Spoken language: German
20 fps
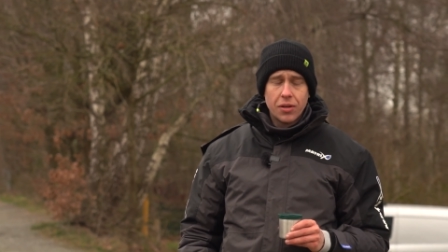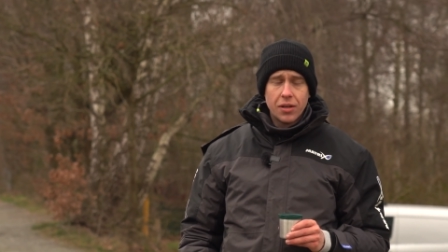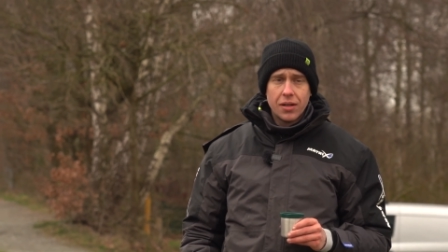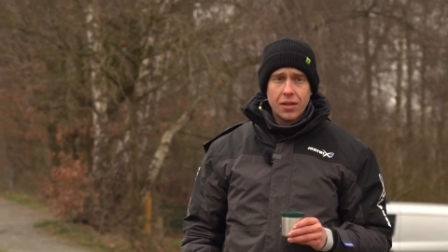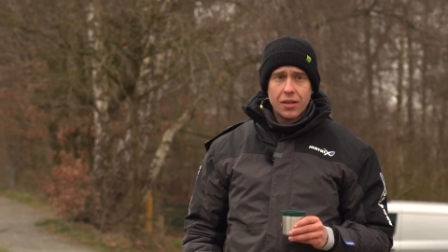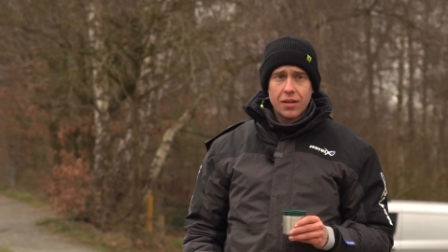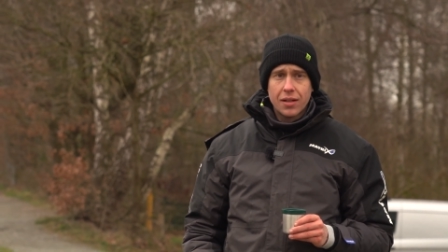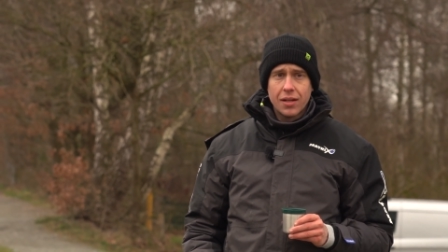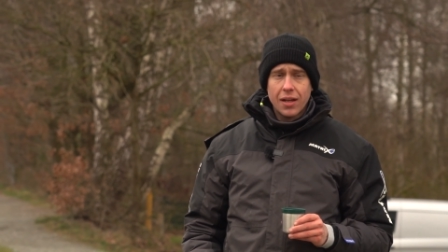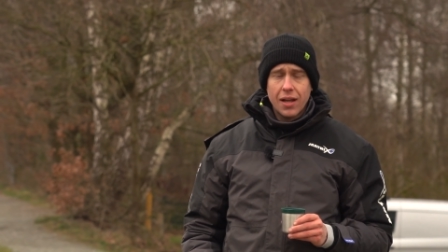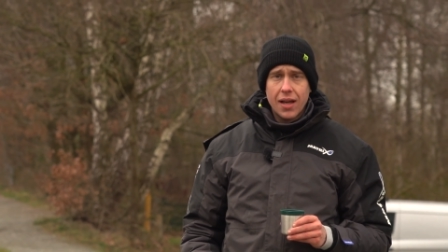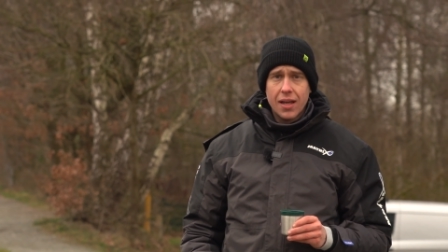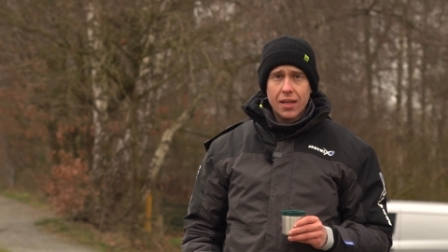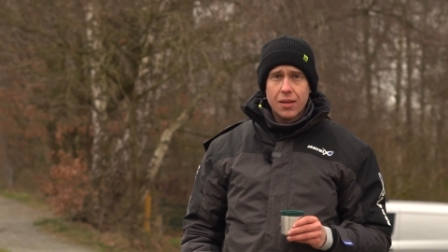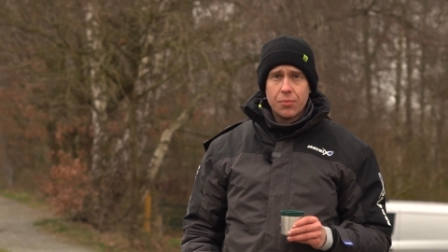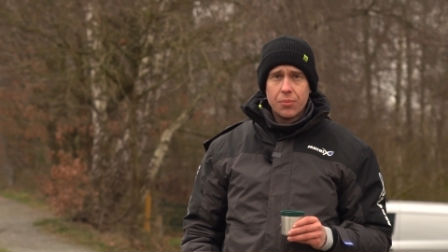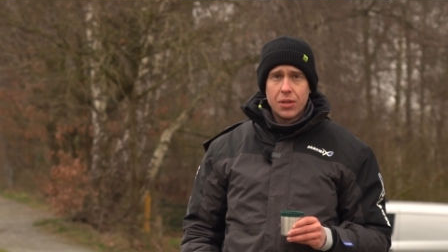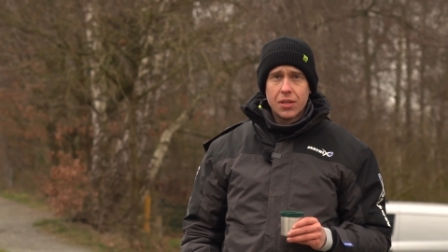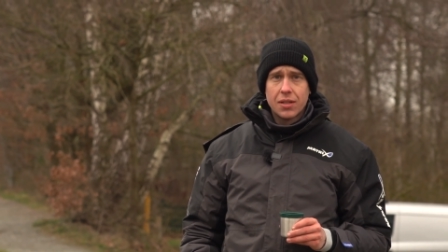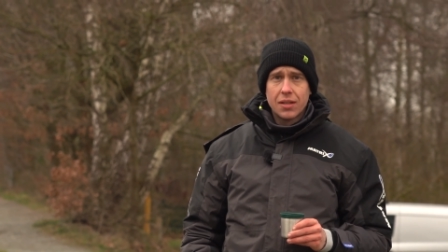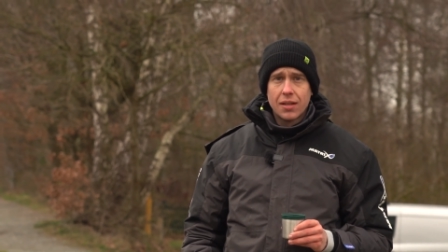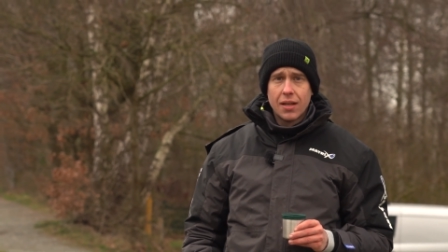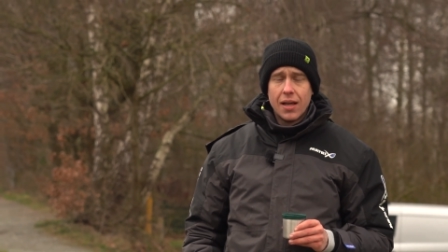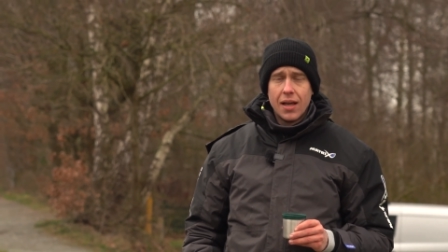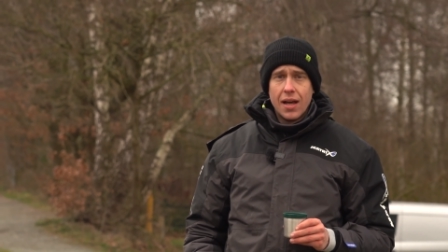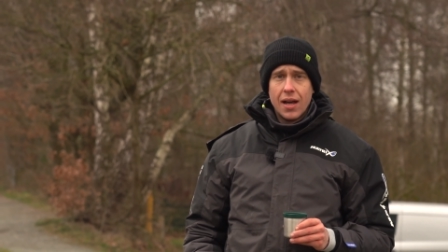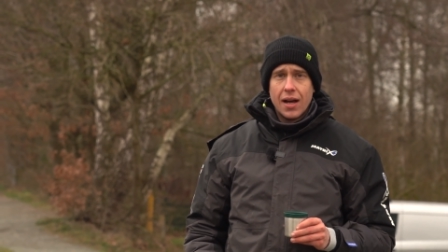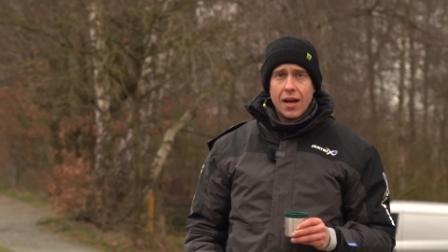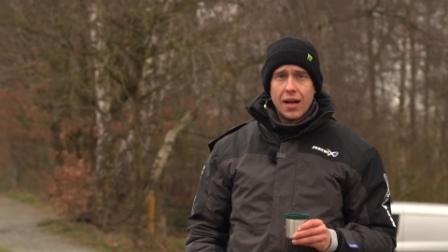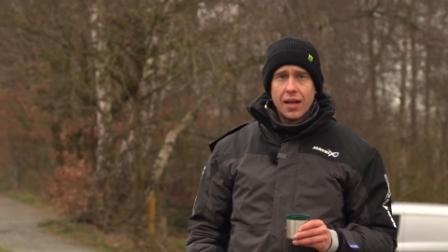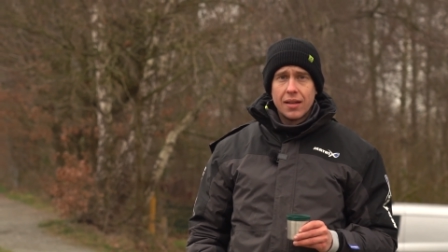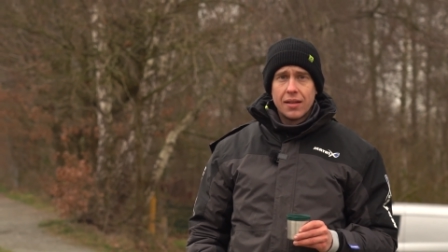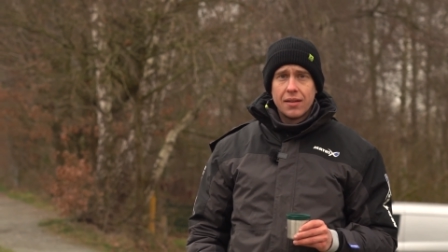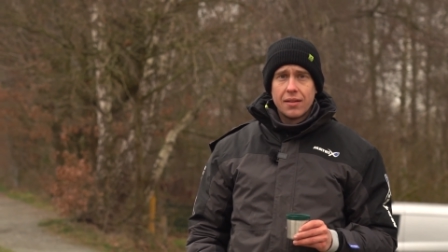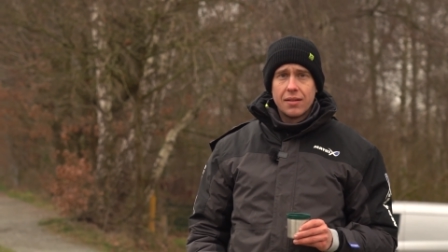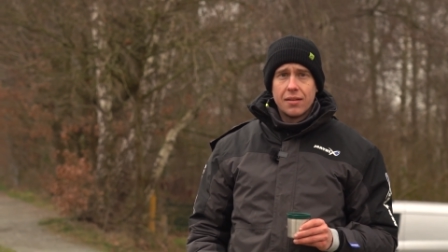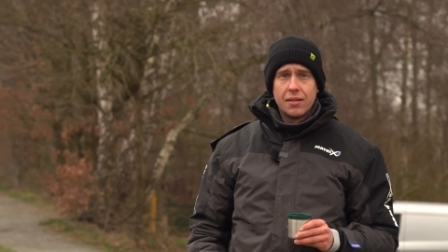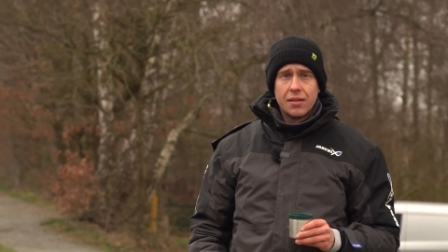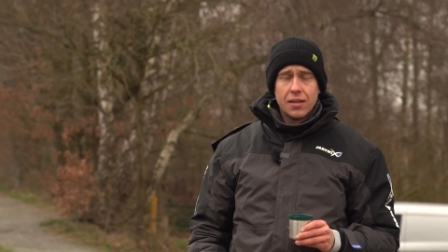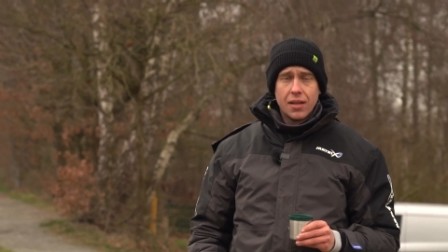äh, gleich mit
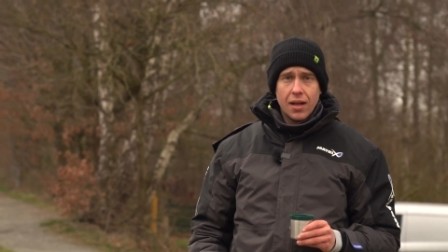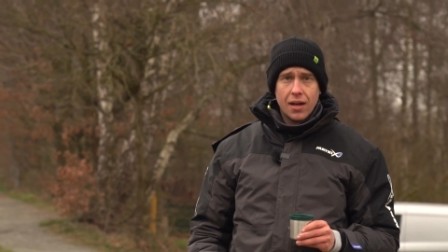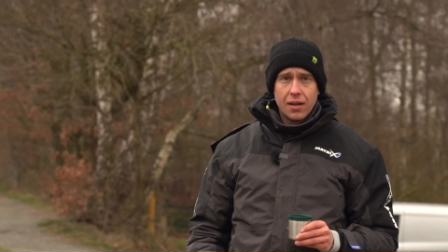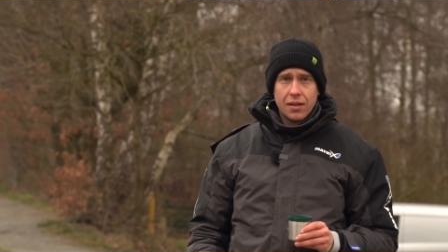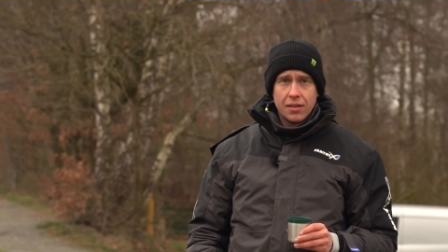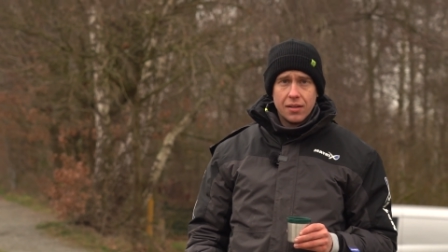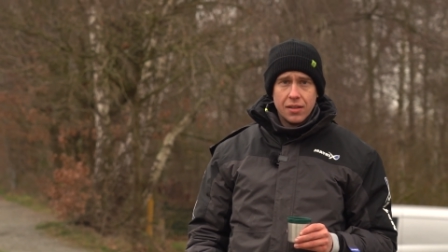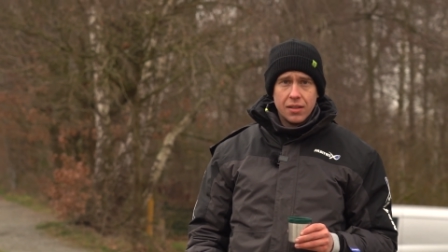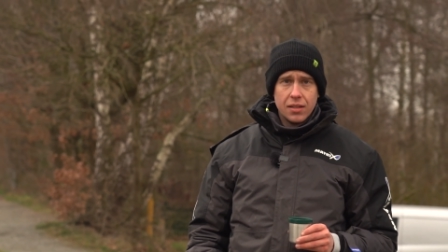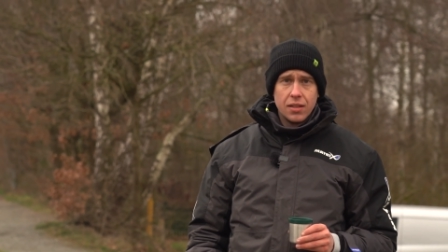an ja,